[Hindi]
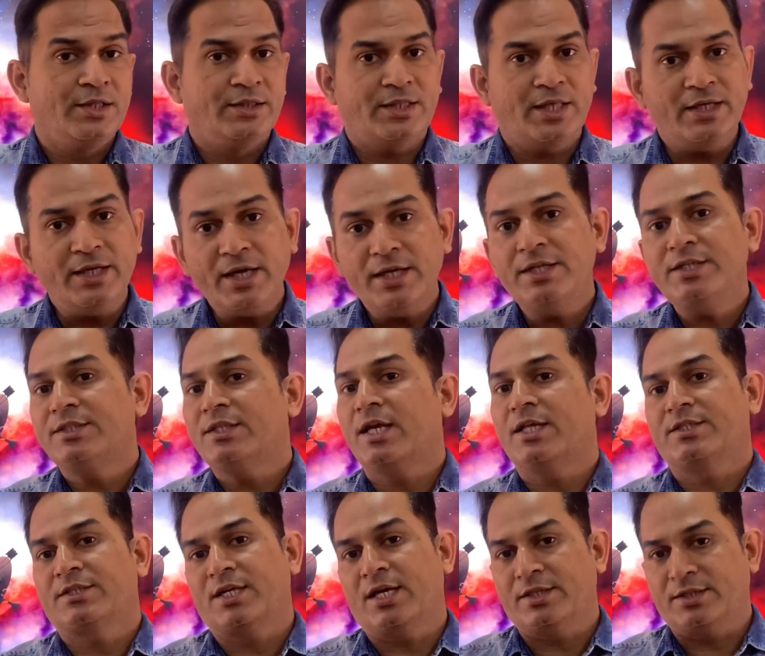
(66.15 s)
तैयारी
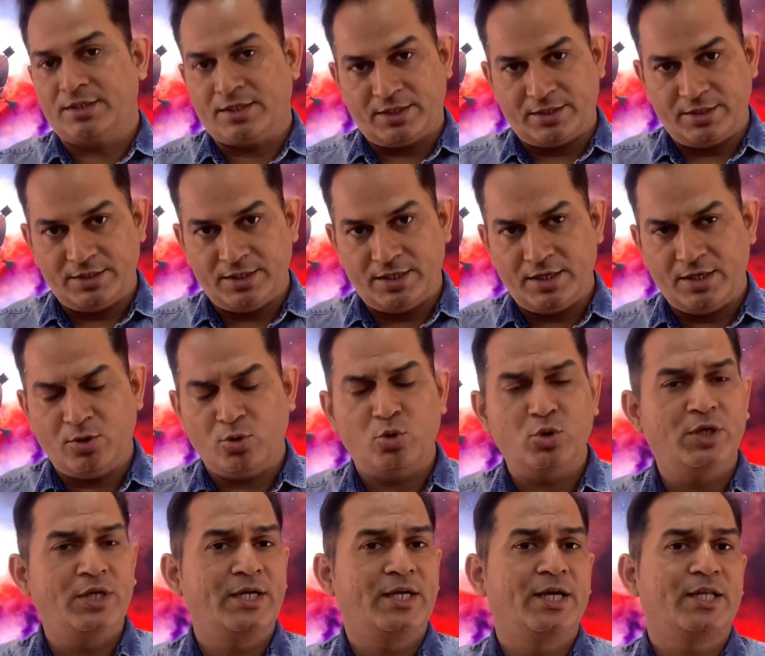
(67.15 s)
साथ साथ करनी है
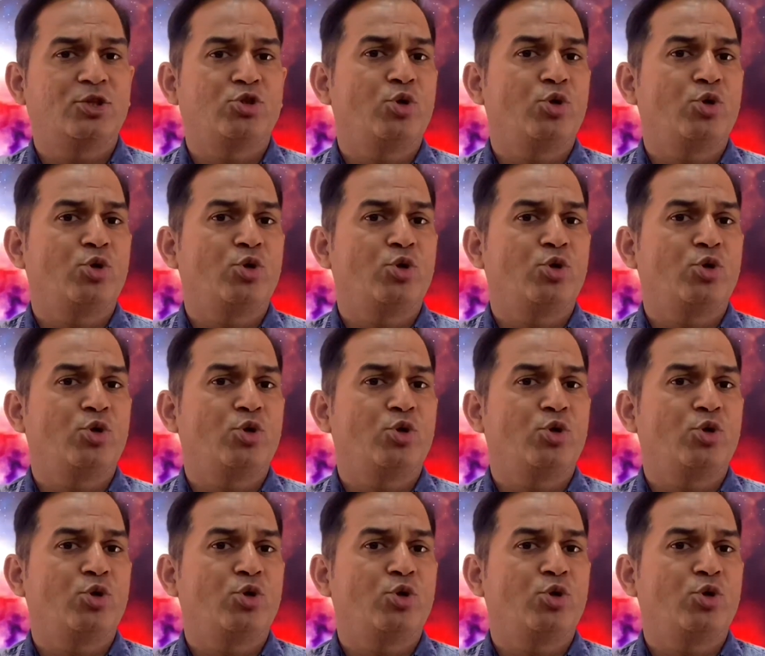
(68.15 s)
होली का